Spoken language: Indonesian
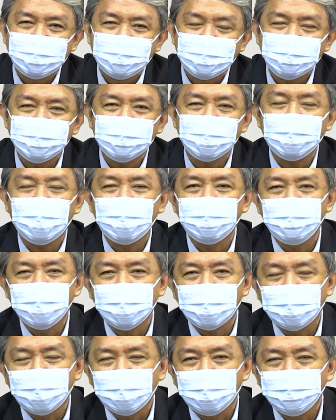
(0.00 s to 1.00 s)
Saudara,
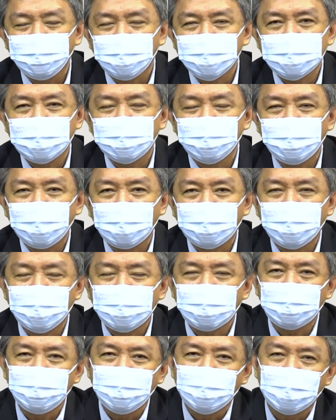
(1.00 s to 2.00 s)
apakah pesan
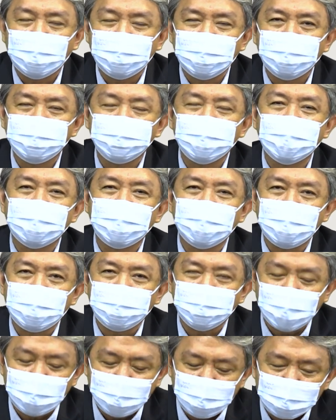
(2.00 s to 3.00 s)
firman Tuhan yang
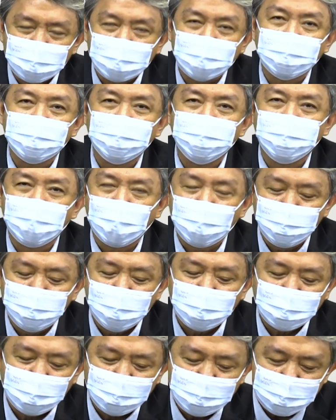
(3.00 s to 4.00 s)
penting bagi kita melalui
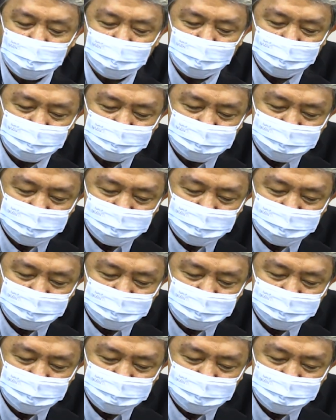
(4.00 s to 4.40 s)
bagian ini?